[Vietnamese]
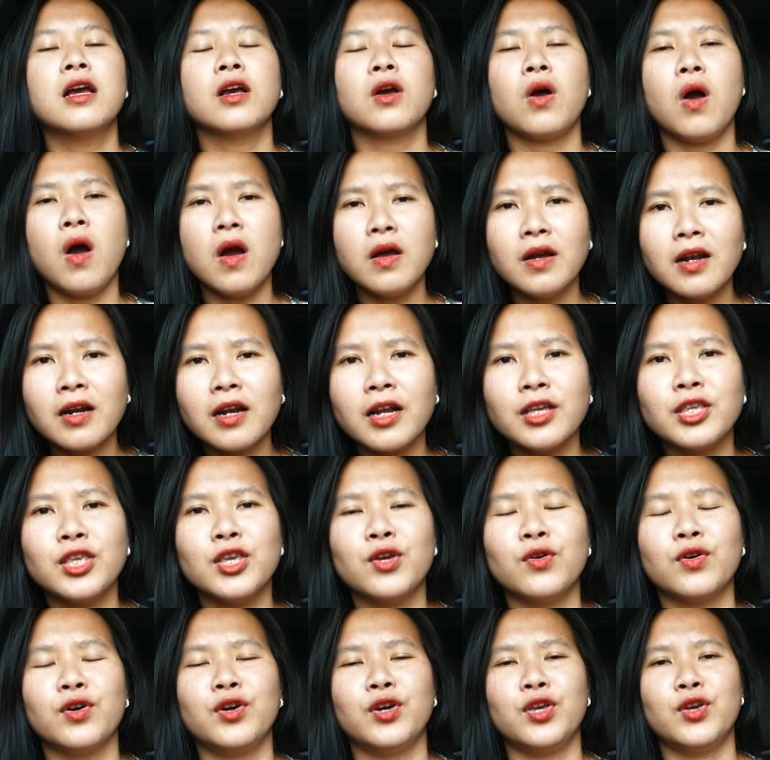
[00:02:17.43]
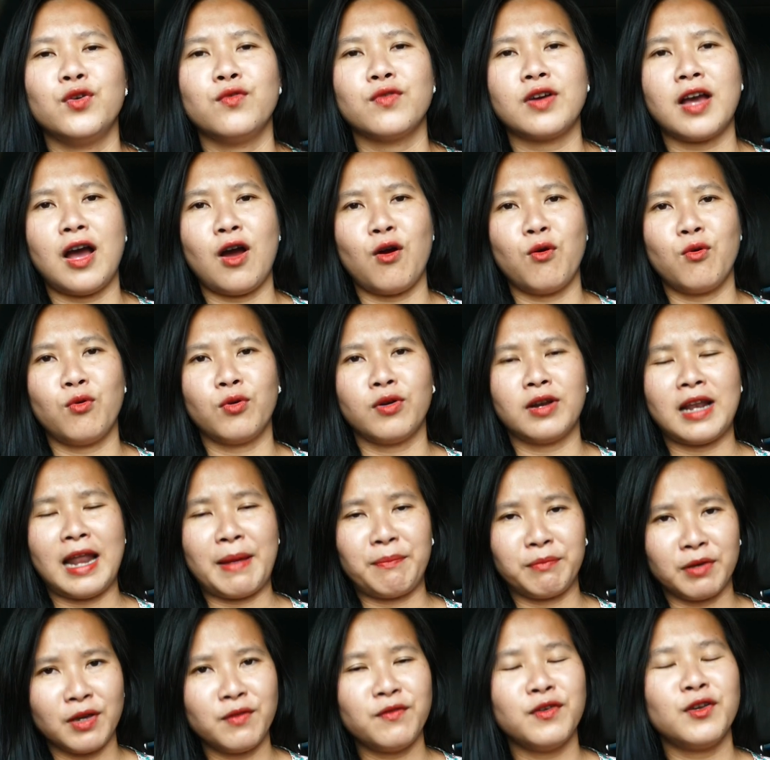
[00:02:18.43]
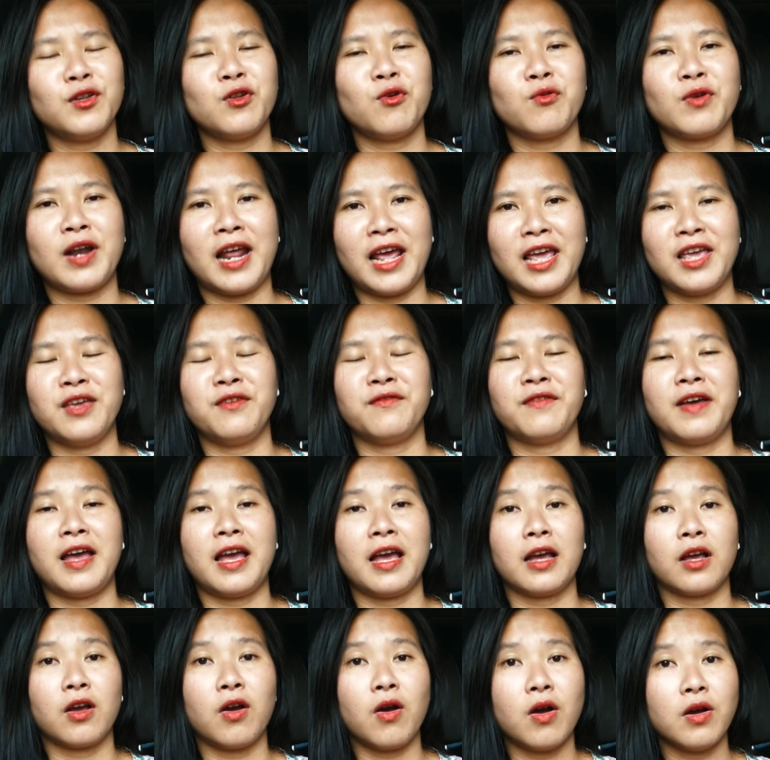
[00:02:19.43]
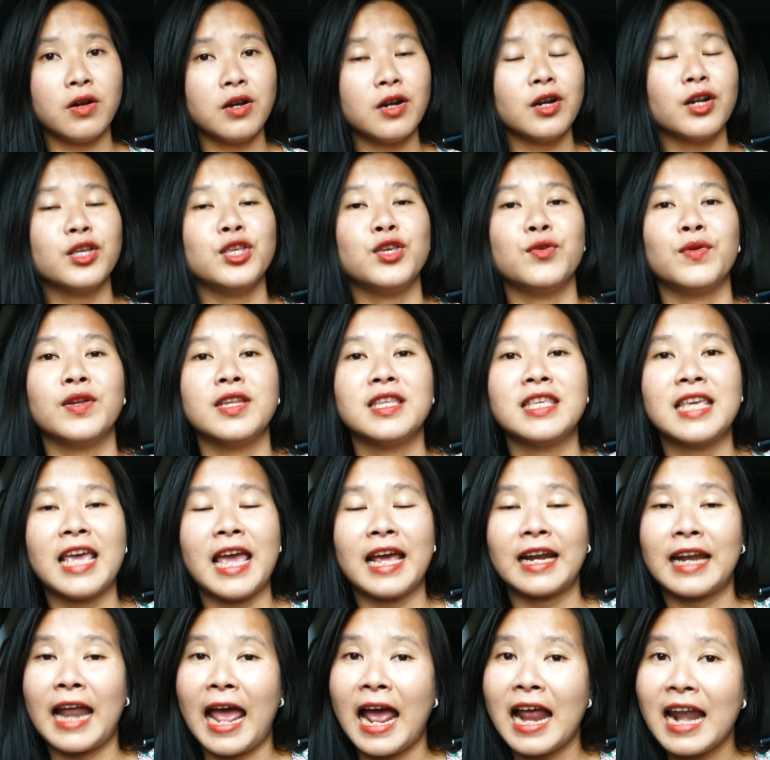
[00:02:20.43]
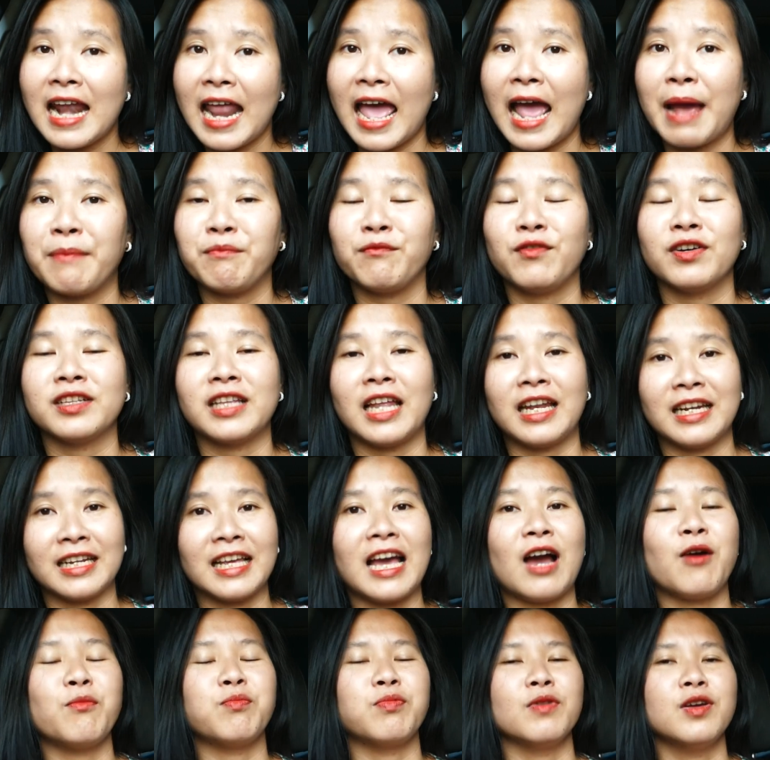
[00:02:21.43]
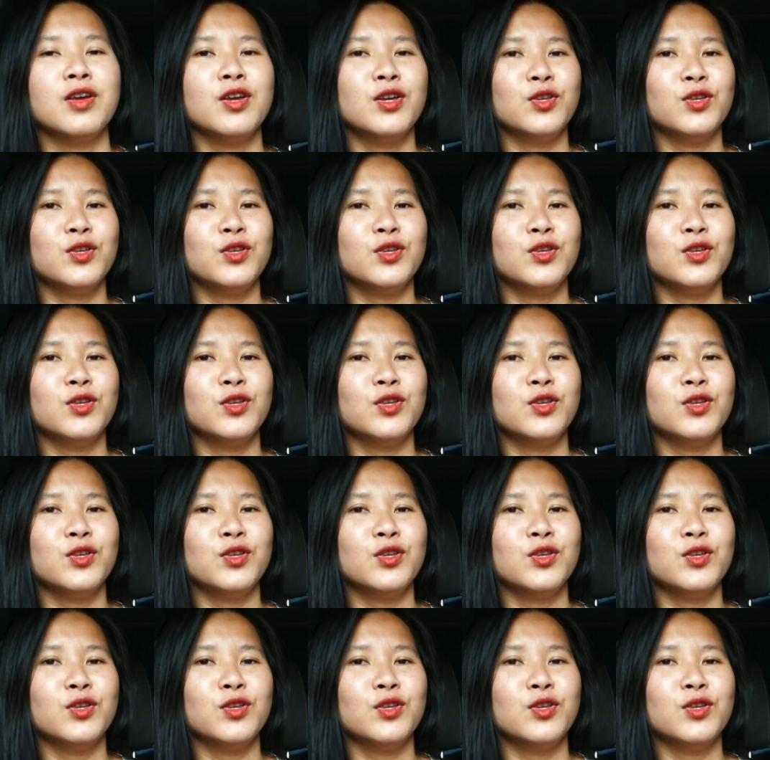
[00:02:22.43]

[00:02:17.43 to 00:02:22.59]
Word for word: có rất là nhiều người yêu cầu làm cái video này và có rất là nhiều anh chàng đã làm và thành công